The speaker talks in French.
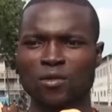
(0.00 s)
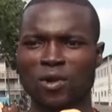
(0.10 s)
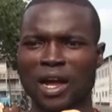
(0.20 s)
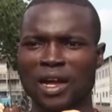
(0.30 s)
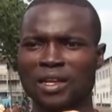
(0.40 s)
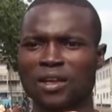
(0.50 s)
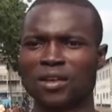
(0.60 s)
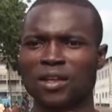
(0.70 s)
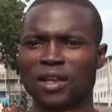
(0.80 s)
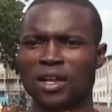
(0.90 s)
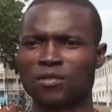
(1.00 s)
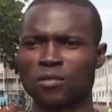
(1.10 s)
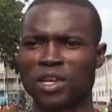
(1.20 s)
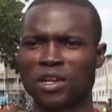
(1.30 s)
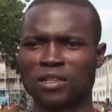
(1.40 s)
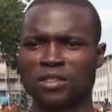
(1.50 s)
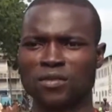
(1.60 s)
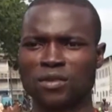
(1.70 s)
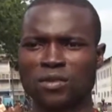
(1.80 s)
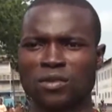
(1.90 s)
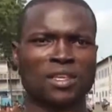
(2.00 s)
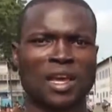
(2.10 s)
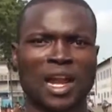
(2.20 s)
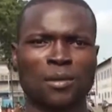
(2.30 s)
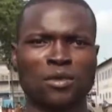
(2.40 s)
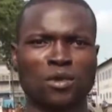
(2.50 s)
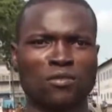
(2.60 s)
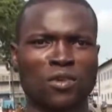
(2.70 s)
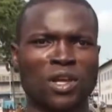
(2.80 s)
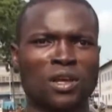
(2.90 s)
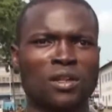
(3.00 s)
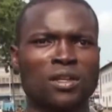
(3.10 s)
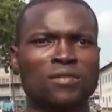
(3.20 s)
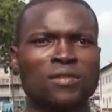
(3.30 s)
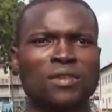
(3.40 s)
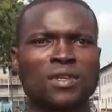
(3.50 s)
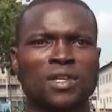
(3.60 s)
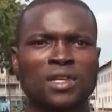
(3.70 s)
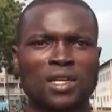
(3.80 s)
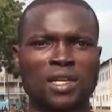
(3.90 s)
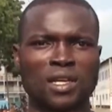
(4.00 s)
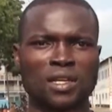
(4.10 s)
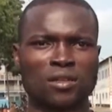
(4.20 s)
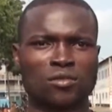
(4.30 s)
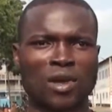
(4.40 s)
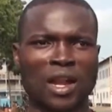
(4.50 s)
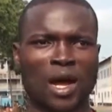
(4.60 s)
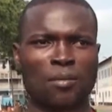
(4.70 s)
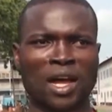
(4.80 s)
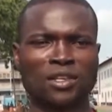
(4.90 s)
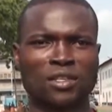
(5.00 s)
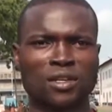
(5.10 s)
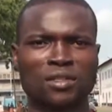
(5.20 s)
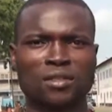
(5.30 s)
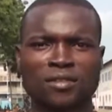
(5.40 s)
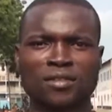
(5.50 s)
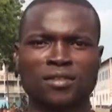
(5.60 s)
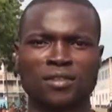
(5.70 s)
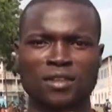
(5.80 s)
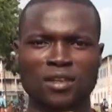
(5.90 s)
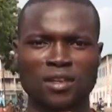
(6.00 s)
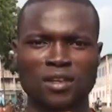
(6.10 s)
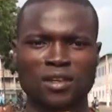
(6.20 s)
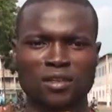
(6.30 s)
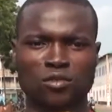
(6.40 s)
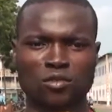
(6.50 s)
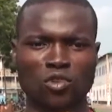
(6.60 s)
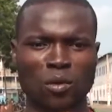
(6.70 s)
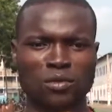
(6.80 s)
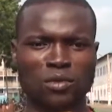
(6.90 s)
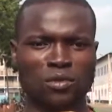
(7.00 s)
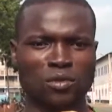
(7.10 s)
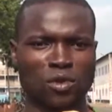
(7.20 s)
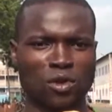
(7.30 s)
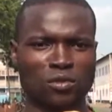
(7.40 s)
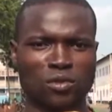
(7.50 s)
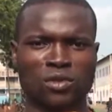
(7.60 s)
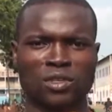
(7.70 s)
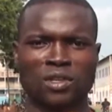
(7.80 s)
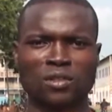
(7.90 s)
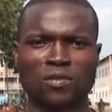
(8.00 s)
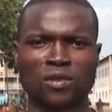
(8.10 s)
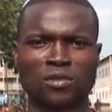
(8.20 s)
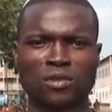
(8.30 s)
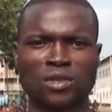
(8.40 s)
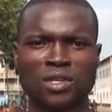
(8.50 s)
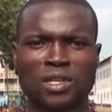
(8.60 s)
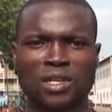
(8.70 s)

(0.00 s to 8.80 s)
il y aura un élève ou bien un individu qui a l'habitude de voler un livre et tu as la malchance et tu tombes sur l'un de cet individu